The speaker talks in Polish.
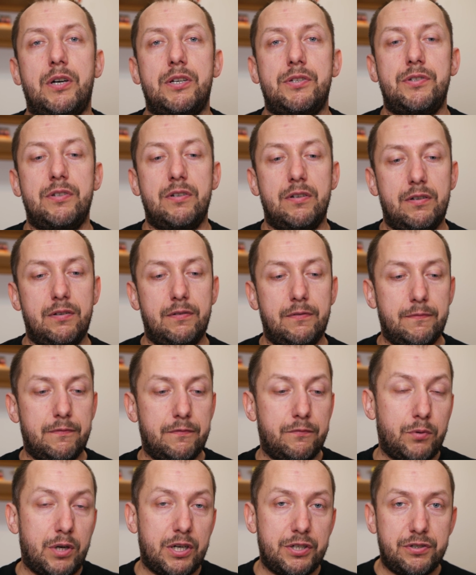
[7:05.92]
właśnie
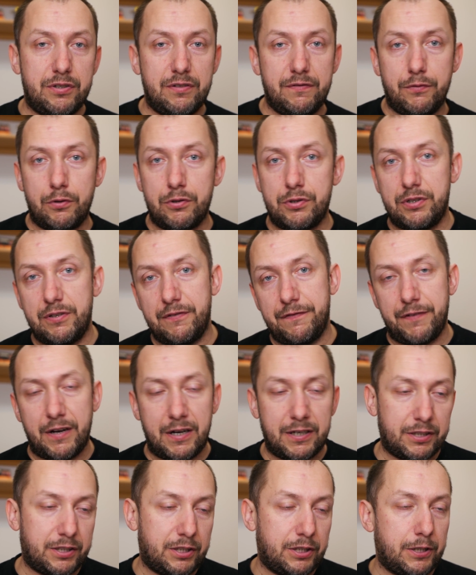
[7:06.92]
właściwości
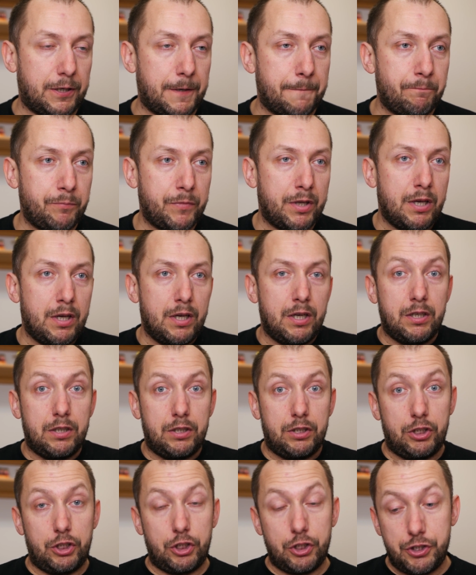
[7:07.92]
funky
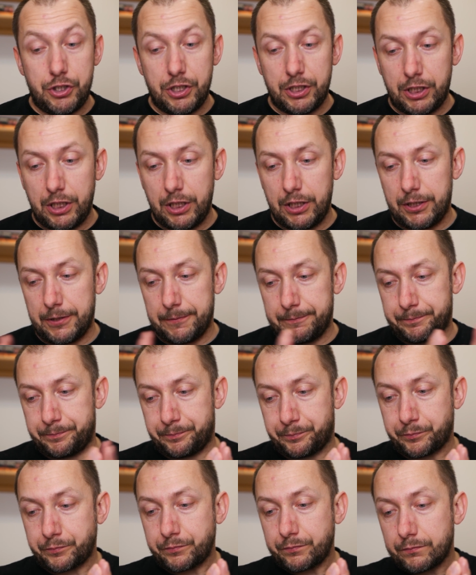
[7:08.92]
i dzikich.
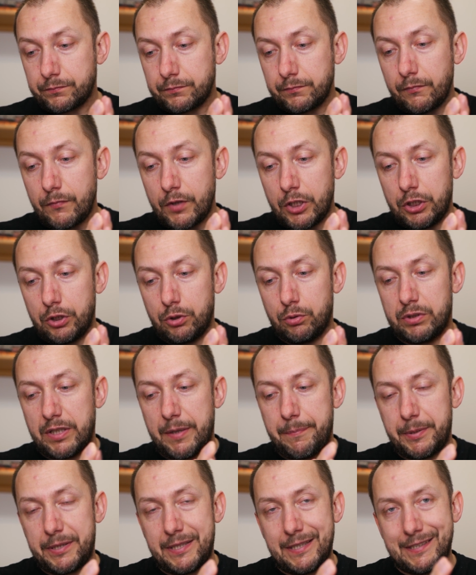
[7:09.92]
I
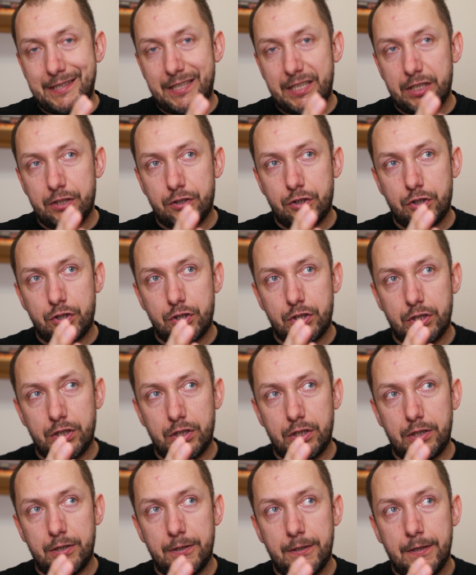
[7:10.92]
tutaj pytanie,
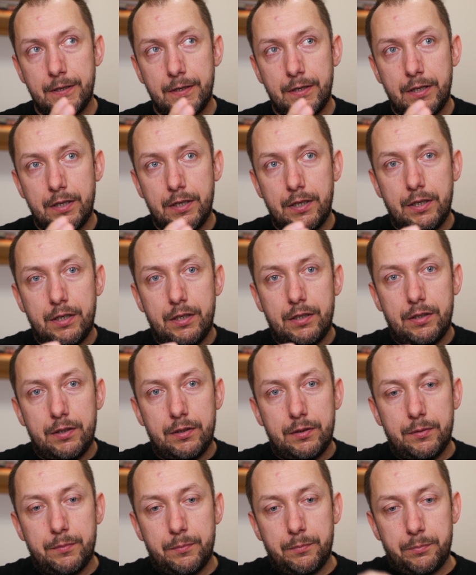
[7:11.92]
czy
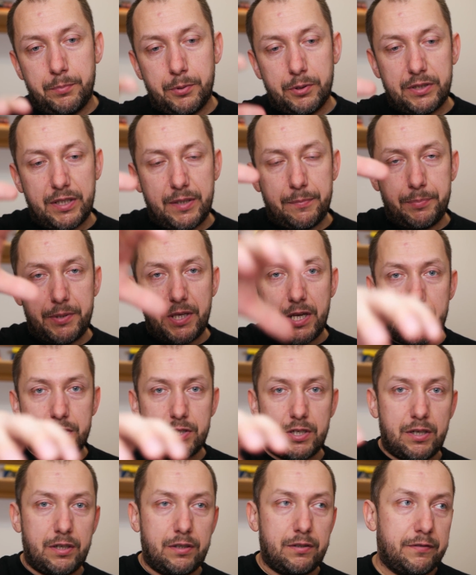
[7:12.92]
po tej
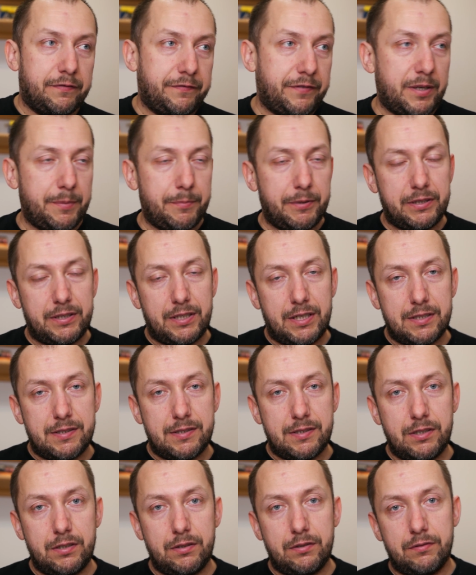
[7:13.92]
pierwszej
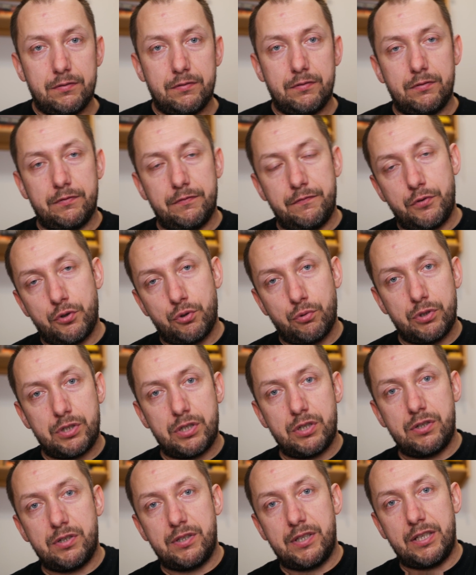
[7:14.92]
fermentacji
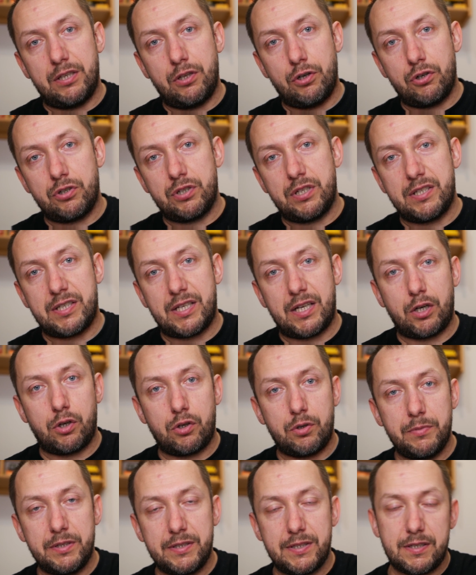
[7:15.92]
wyrzucić te drożdże
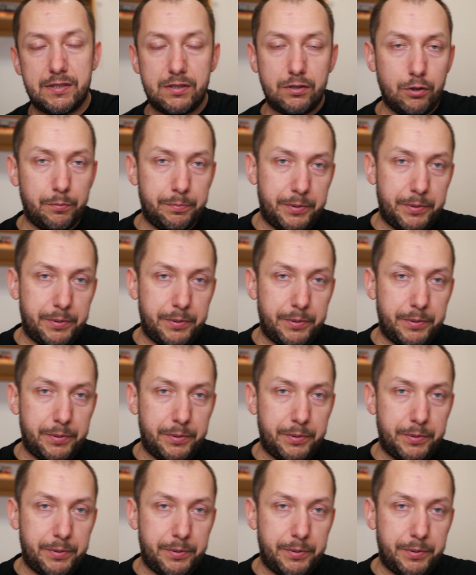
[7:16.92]
Saccharomyces i